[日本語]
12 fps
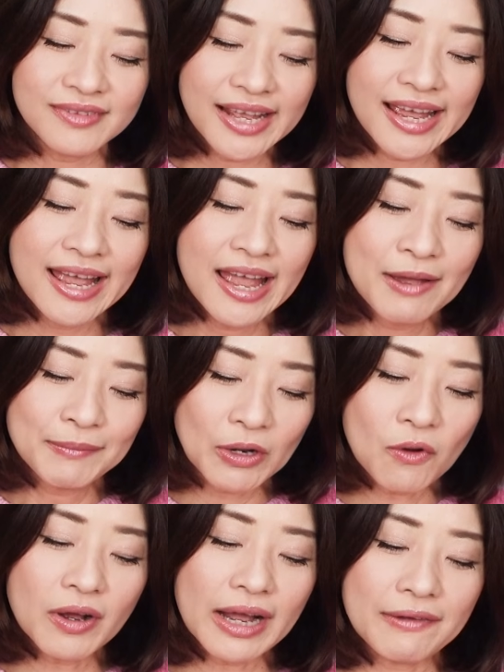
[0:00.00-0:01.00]
で、まあ、
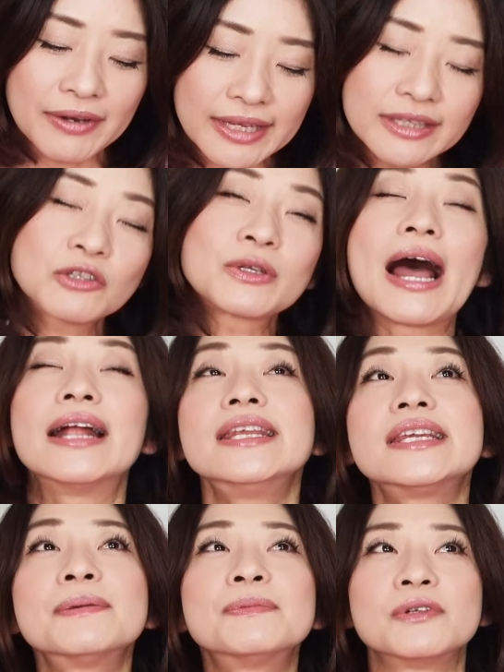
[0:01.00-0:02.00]
今回はね、ちょっと
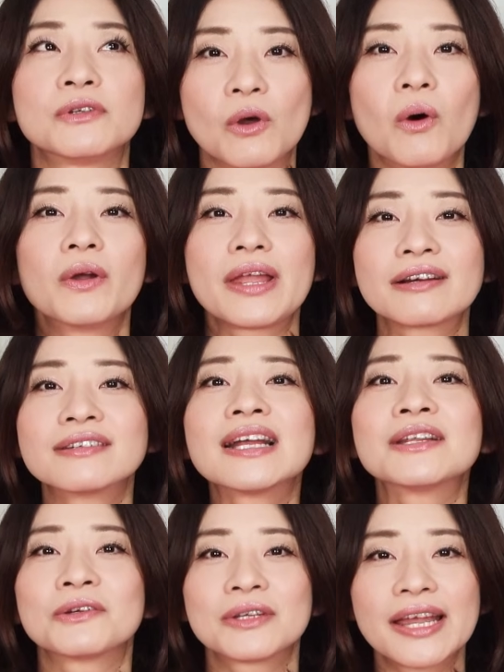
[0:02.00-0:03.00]
兄貴分のお役
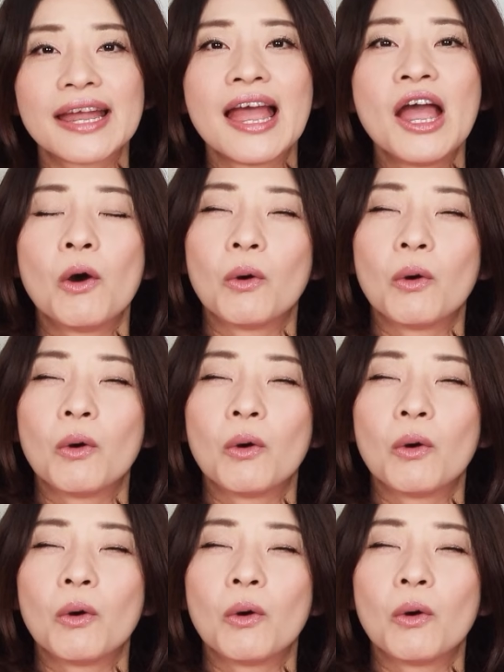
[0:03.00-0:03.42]
なので、